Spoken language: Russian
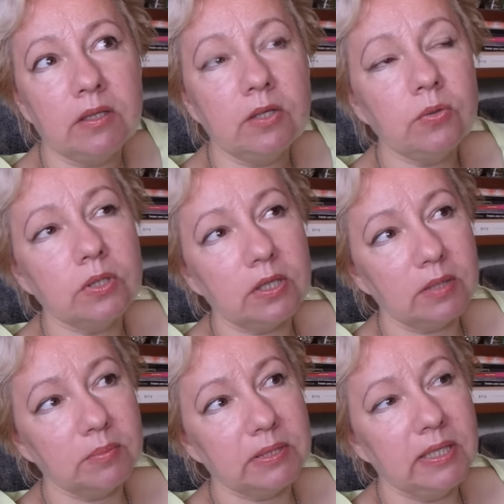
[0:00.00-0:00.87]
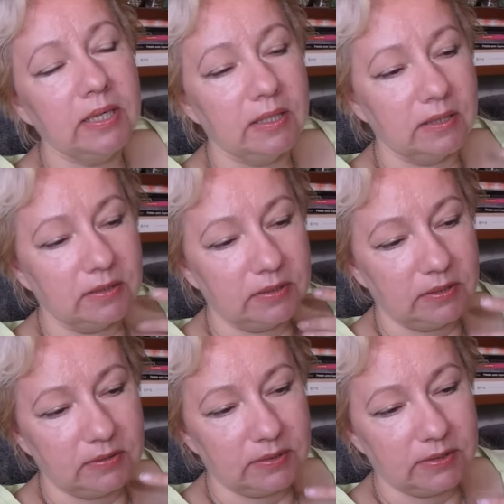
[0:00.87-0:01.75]
такое как бы
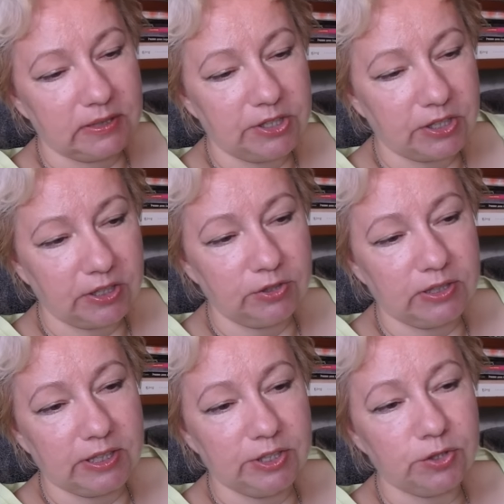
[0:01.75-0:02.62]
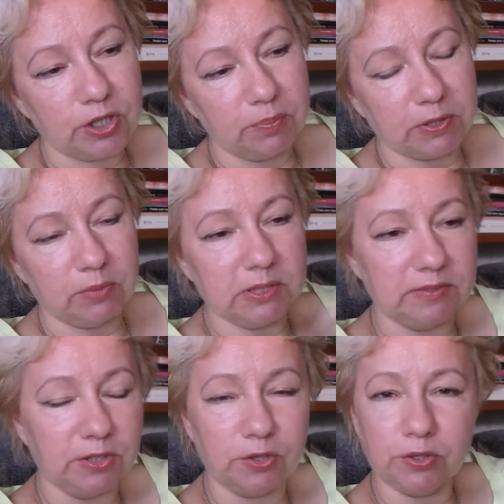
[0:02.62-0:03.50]
э, сначала идет застежка, потом
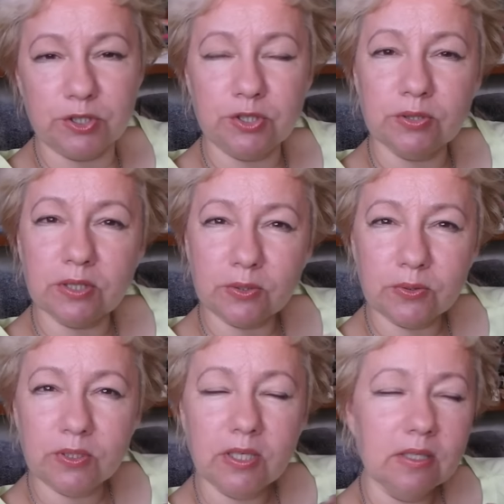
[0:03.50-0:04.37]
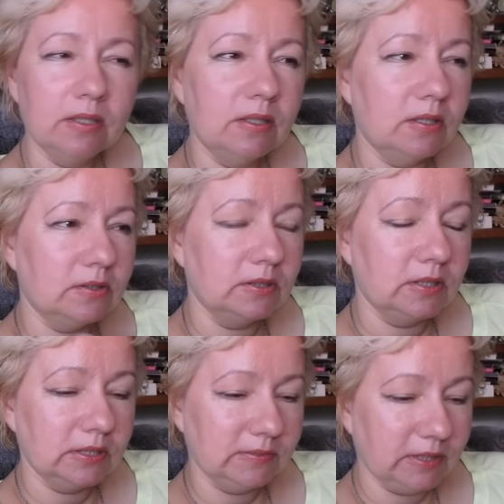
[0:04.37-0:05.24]
сверху еще такой, как он
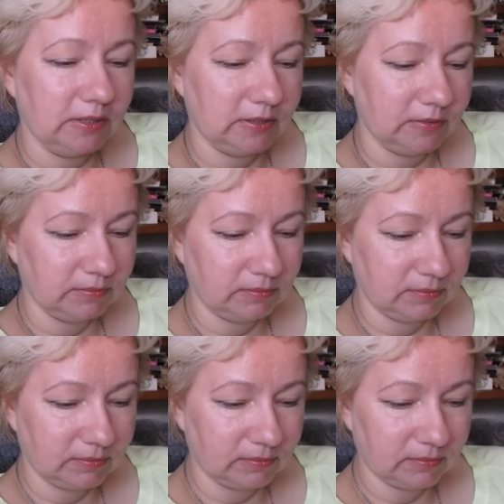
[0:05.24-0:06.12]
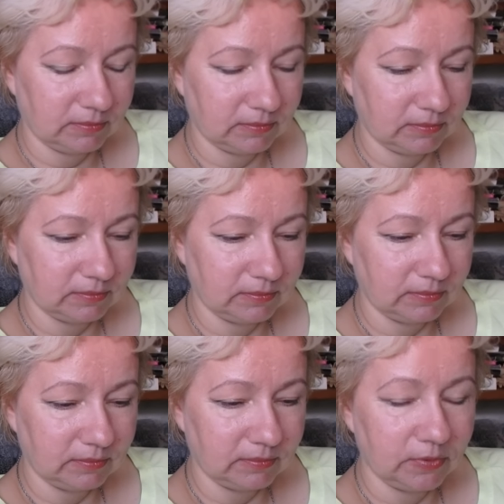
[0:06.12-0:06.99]
назвать,
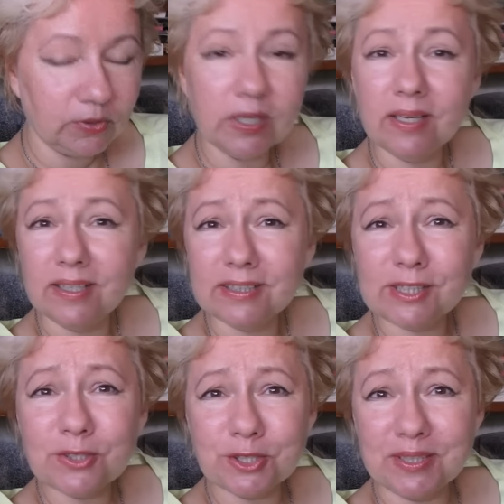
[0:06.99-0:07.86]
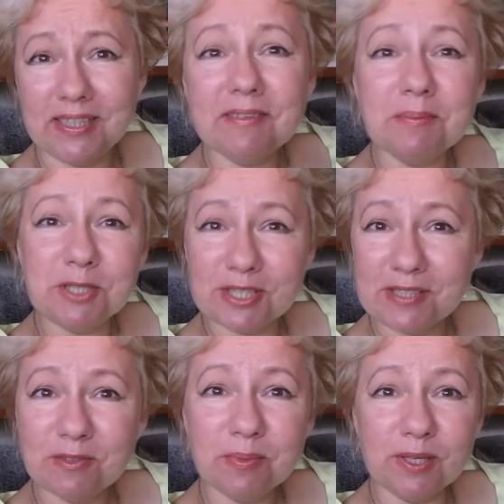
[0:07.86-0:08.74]
ну, сложно. Я вам сейчас
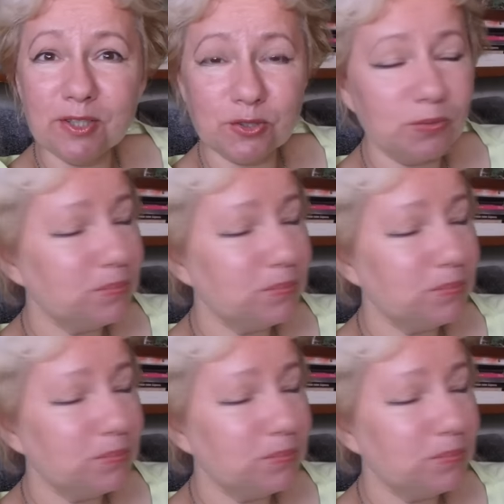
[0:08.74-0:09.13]
его покажу,